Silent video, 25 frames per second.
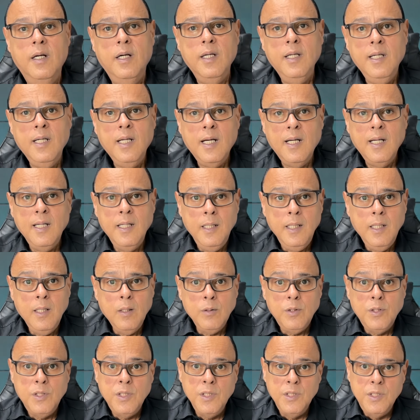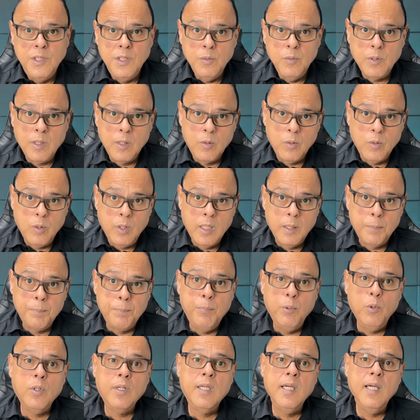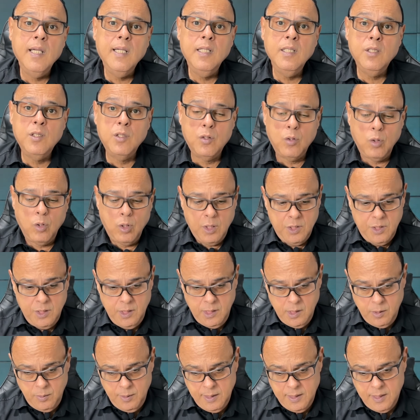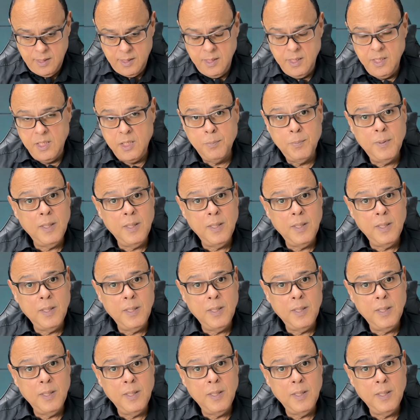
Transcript: E aí eu te digo agora, por que, que sorte não existe?